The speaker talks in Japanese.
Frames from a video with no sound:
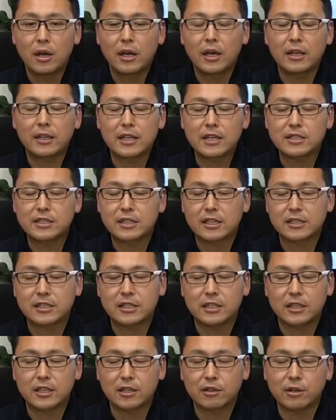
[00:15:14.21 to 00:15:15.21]
えー、展示さ
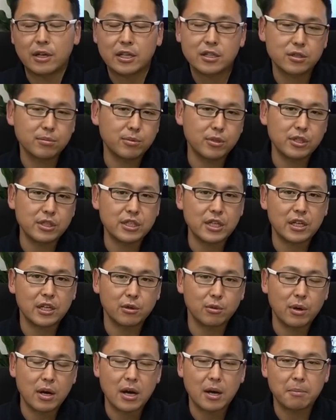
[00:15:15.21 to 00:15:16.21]
せていただく エスブイジェー
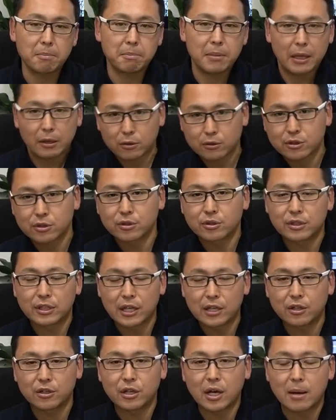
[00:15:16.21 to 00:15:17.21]
にはベロスっ
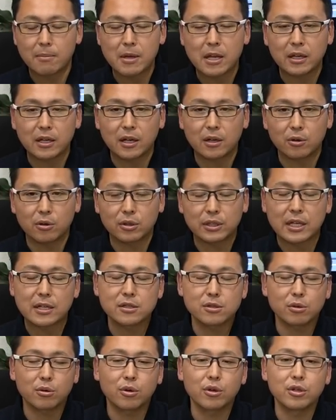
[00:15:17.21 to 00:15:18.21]
ていうアメリカの
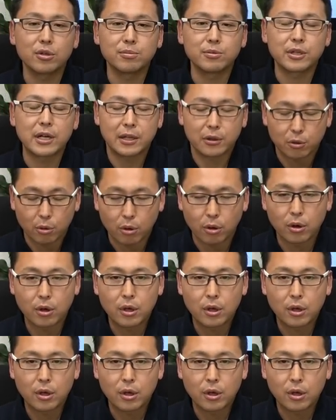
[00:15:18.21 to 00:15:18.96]
鍛造ホイールブランド、